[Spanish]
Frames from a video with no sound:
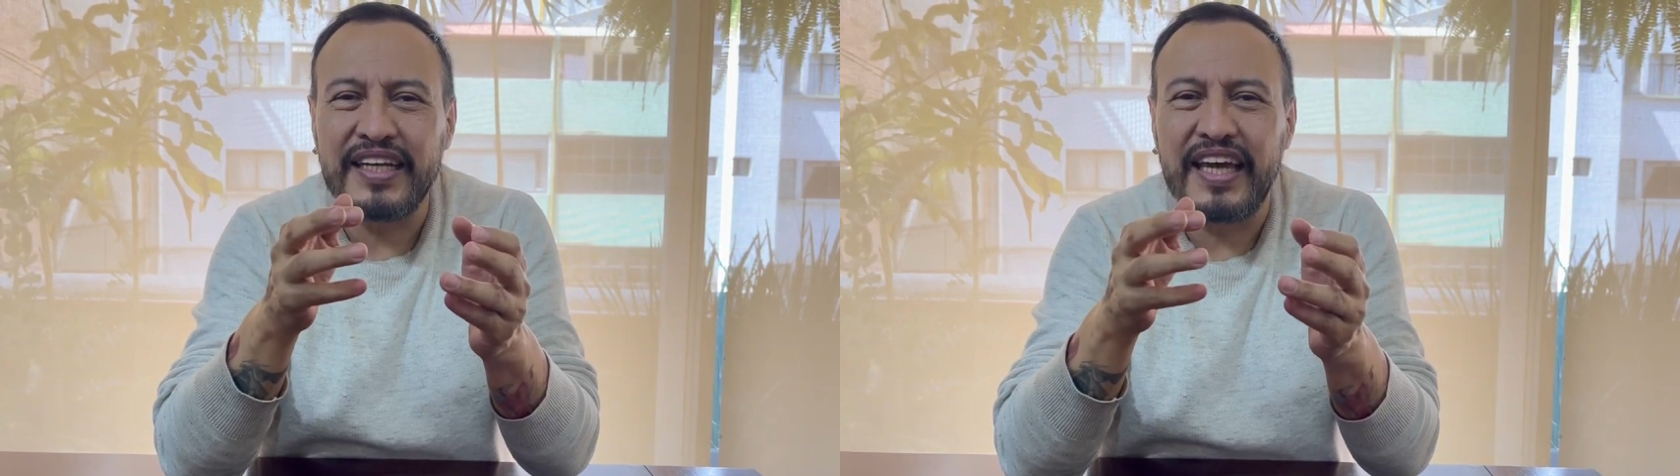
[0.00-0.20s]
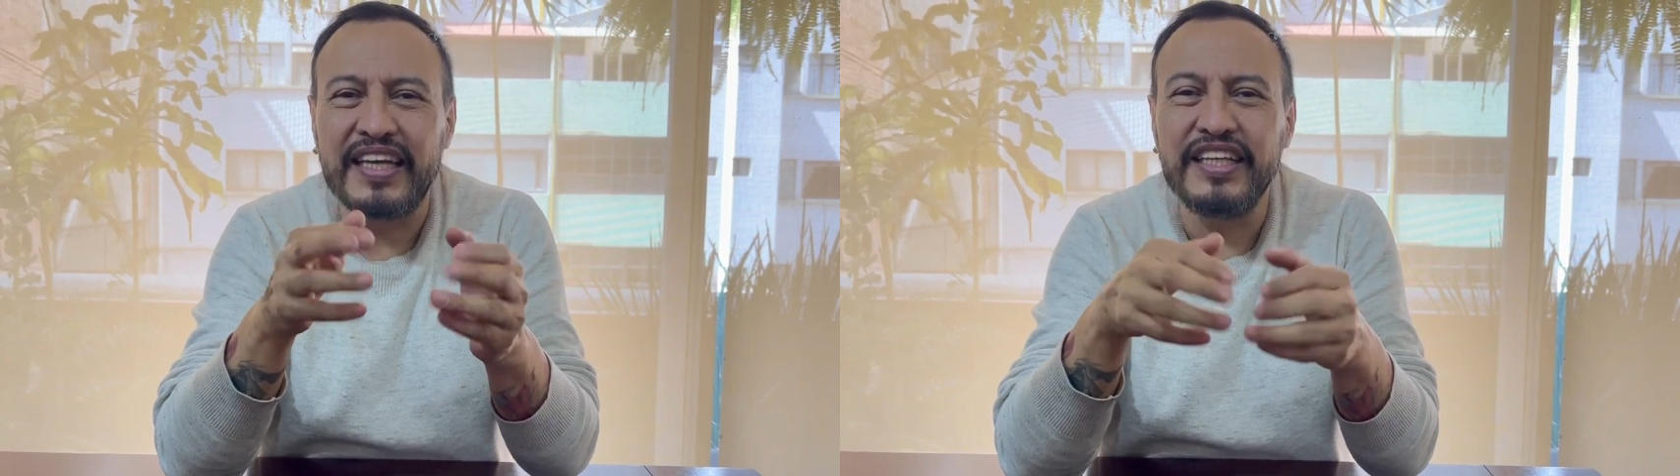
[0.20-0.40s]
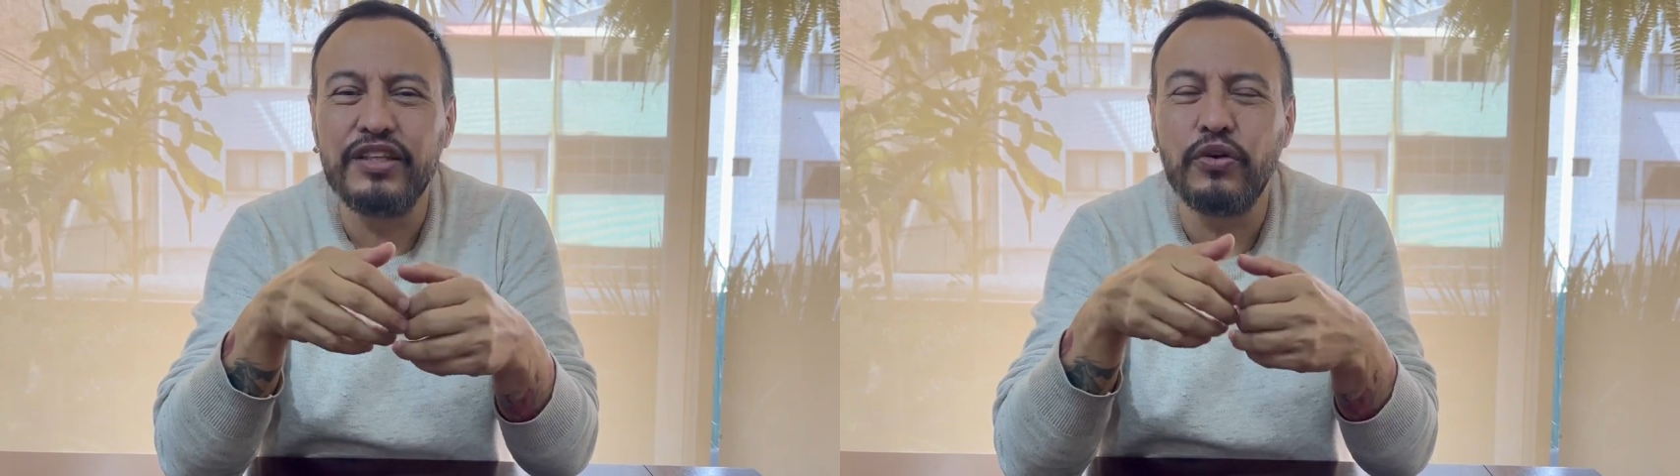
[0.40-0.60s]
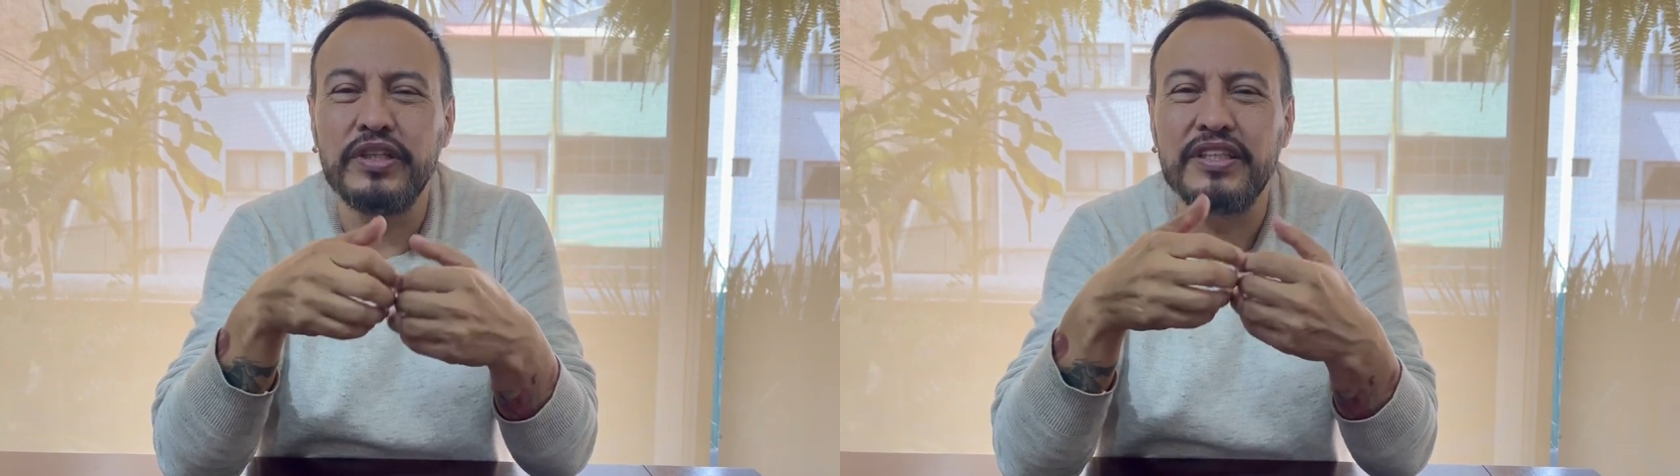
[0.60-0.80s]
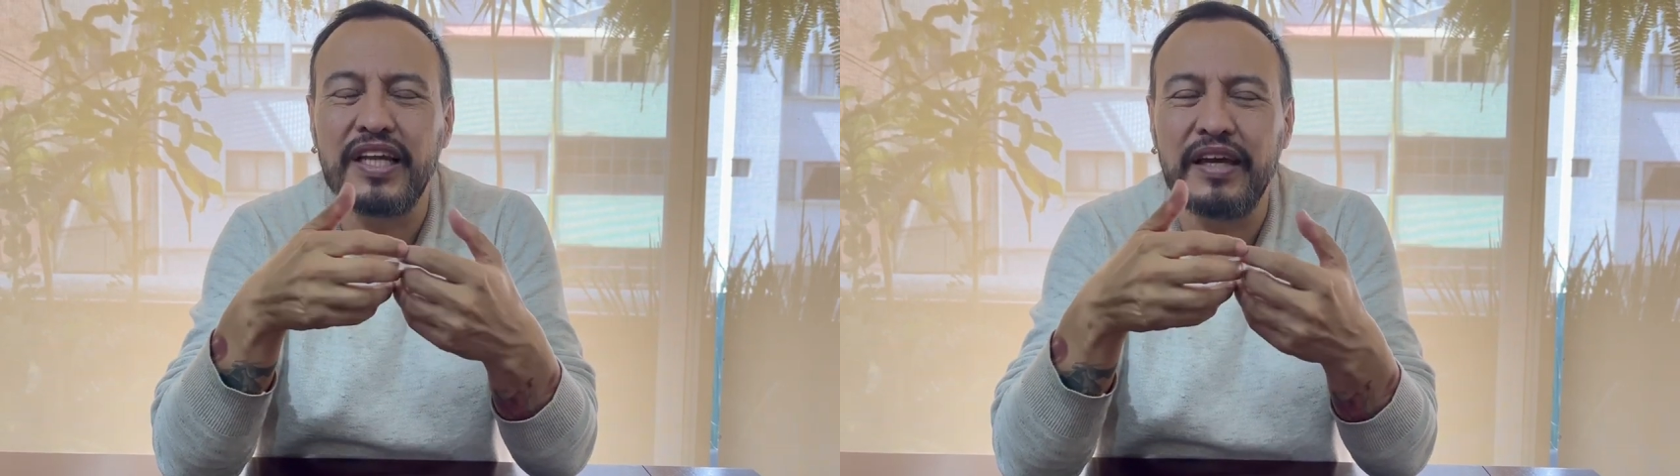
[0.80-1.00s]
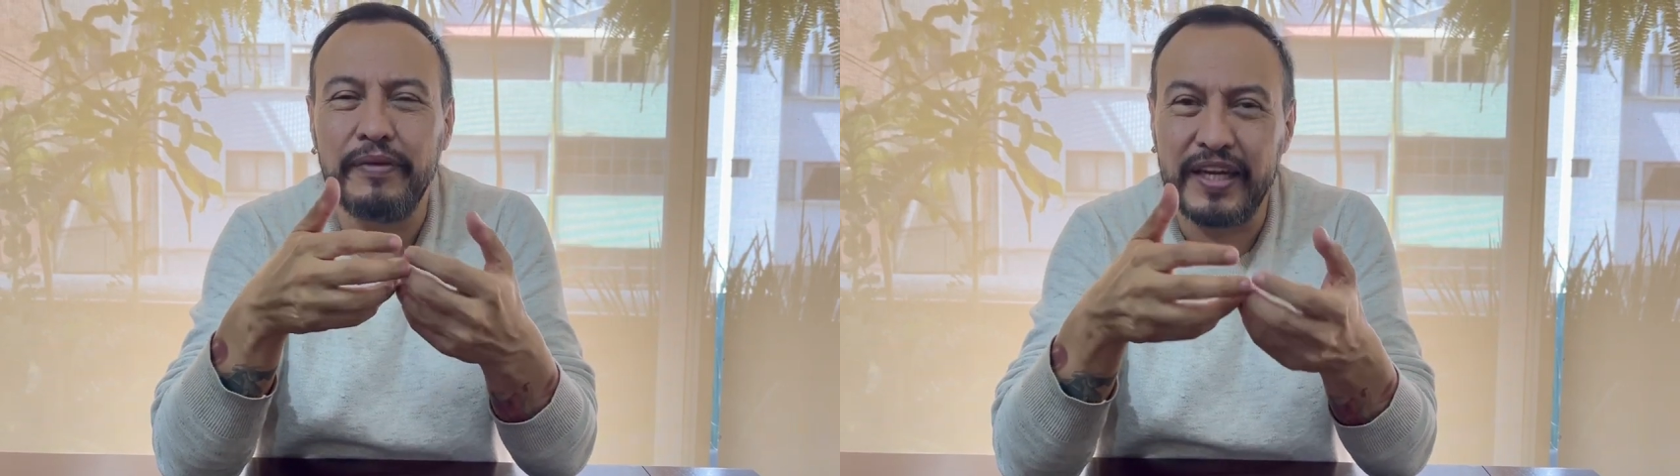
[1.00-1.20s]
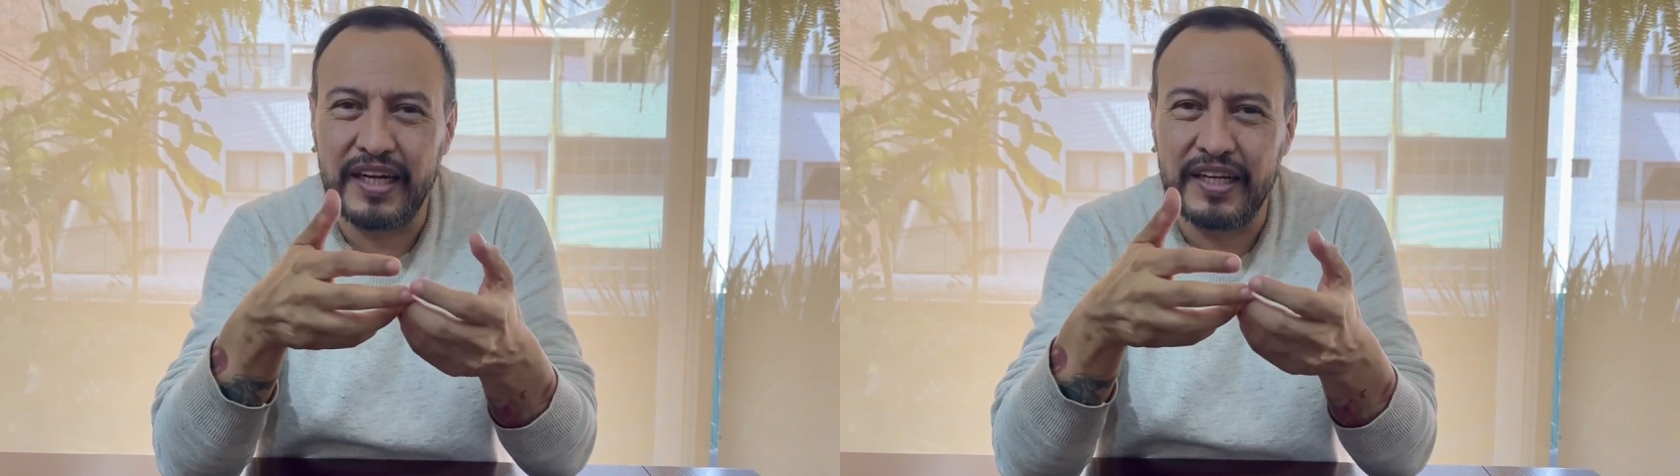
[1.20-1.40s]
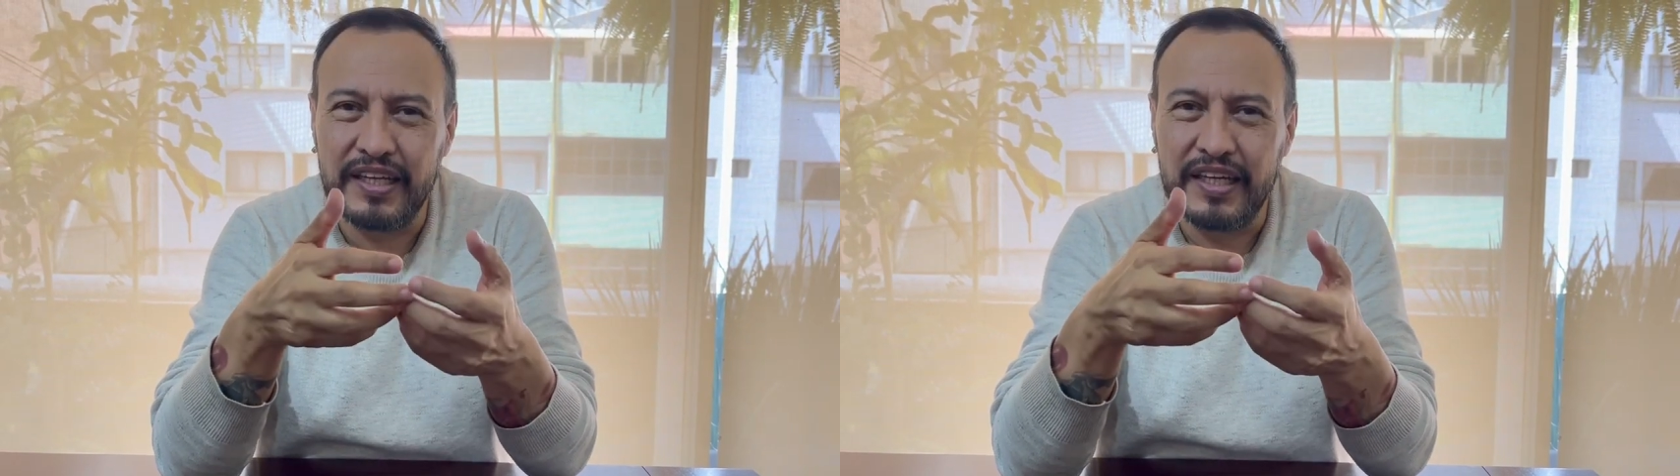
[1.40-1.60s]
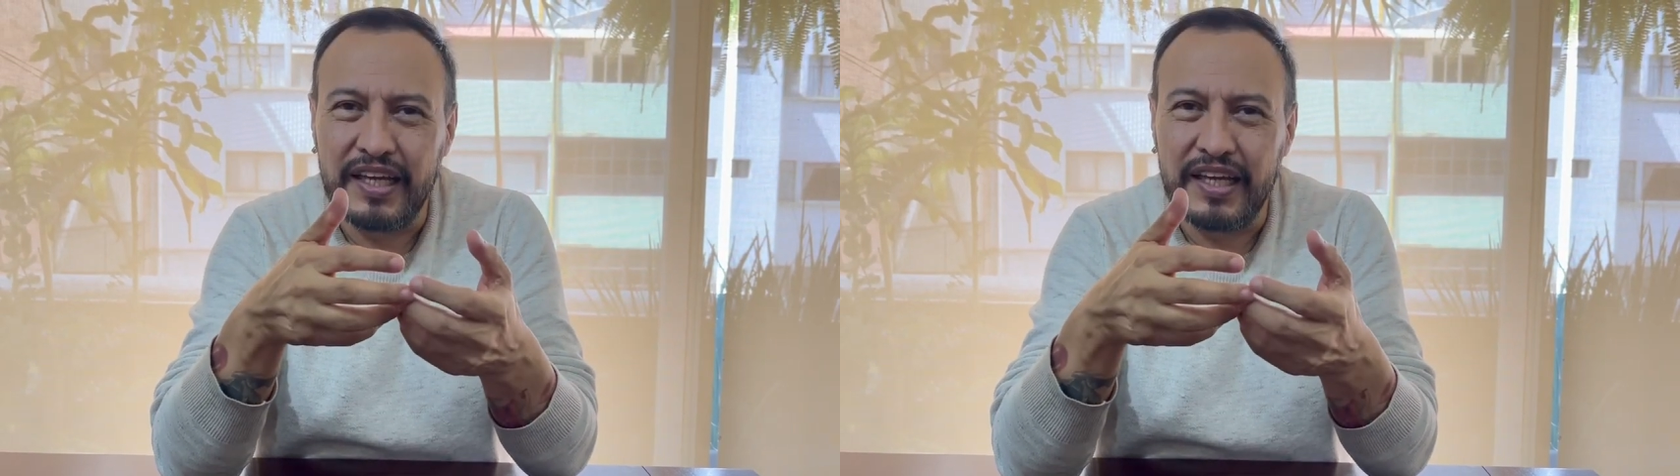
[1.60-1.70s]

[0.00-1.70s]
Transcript: querido entrever